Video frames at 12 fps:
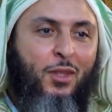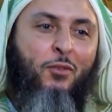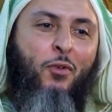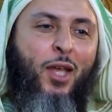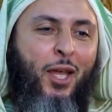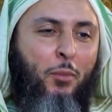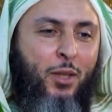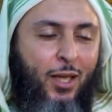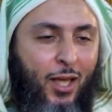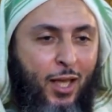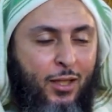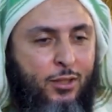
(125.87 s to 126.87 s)
فيا عباد
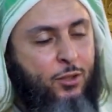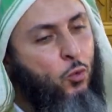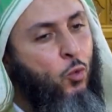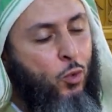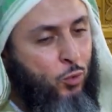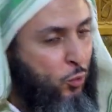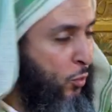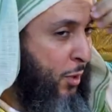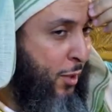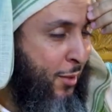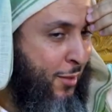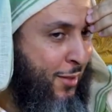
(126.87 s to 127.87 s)
الله تصوروا انتم
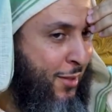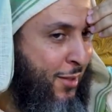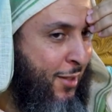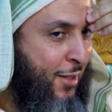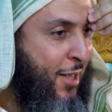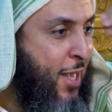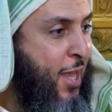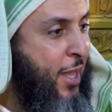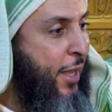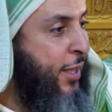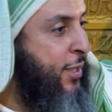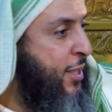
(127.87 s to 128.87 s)

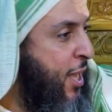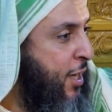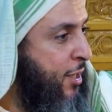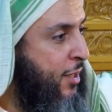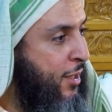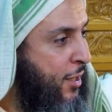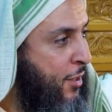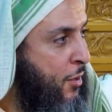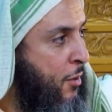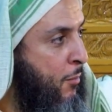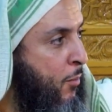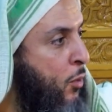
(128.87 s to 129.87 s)
انسان
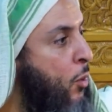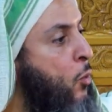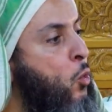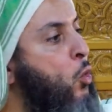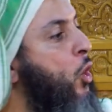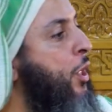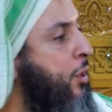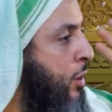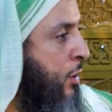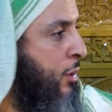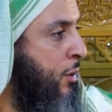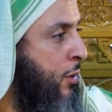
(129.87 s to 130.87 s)
منذ ولد
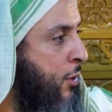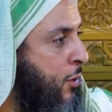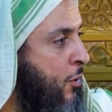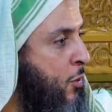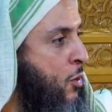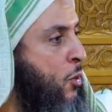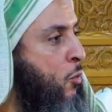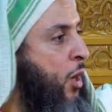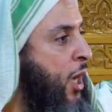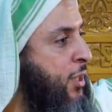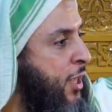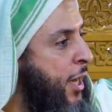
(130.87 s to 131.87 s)

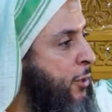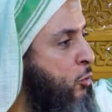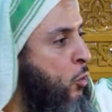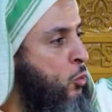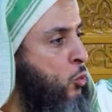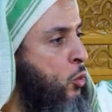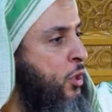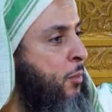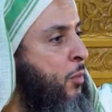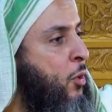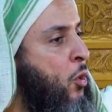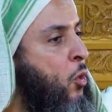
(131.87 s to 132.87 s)
وحسناته تكتب
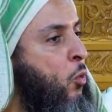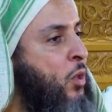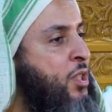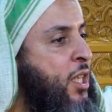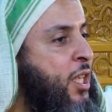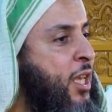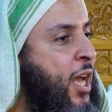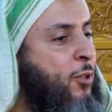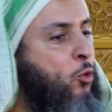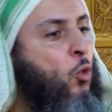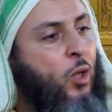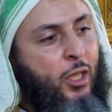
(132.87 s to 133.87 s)

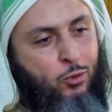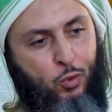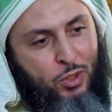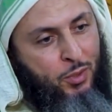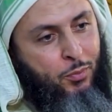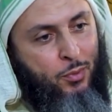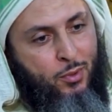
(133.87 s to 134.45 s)
وسيئاته لا تكتب